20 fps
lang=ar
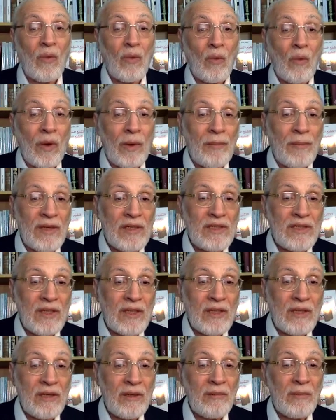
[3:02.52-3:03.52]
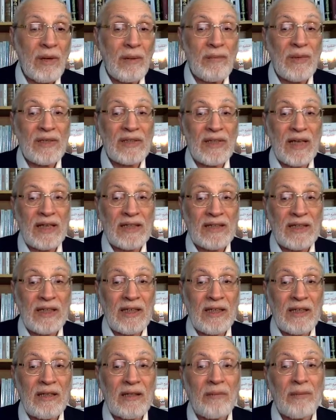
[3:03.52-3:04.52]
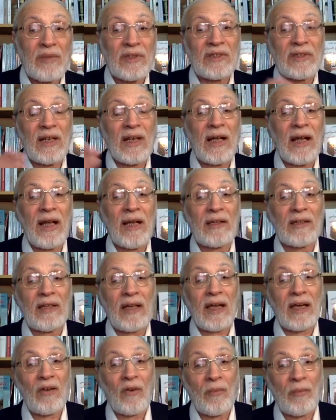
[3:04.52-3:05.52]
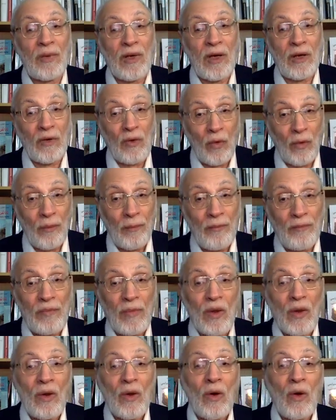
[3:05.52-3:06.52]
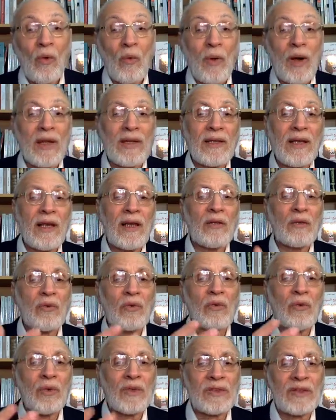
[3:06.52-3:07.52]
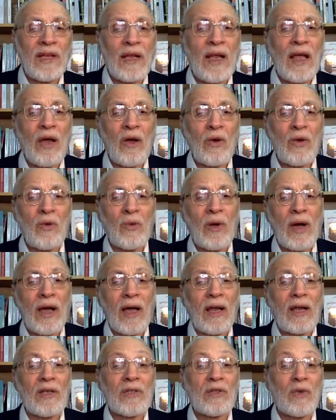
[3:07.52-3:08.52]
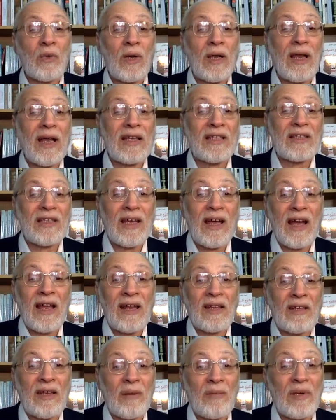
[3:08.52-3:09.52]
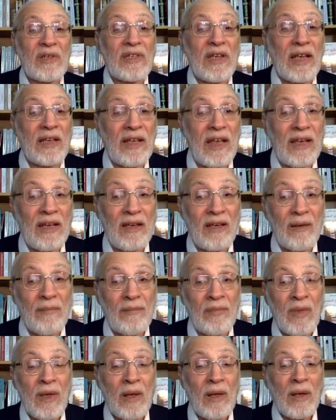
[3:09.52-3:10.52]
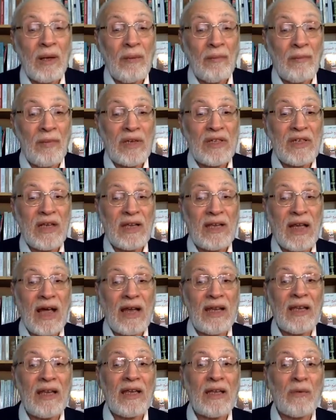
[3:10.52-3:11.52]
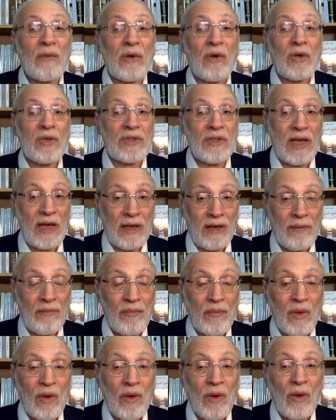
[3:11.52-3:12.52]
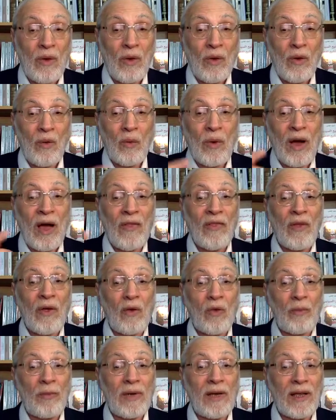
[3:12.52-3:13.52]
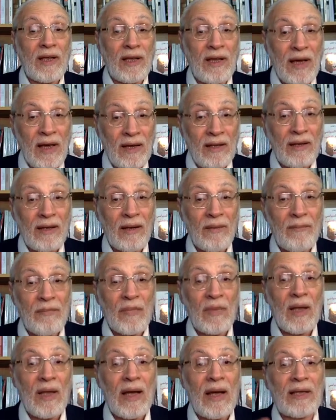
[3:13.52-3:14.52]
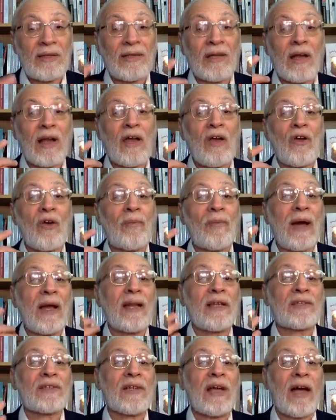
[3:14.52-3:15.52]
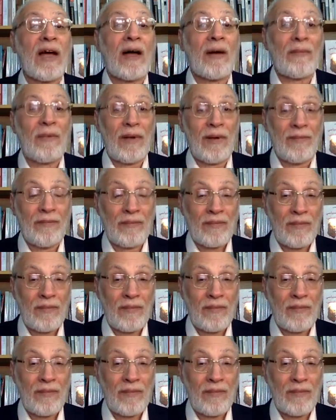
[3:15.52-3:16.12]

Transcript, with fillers: والمسجد بالبزازين بالصلاة خير من النوم واختلطوا واصطلحوا وخرجوا إلى زيارة المشهدين مشهد علي والحسين وأظهروا بالكرخ الترحم على الصحابة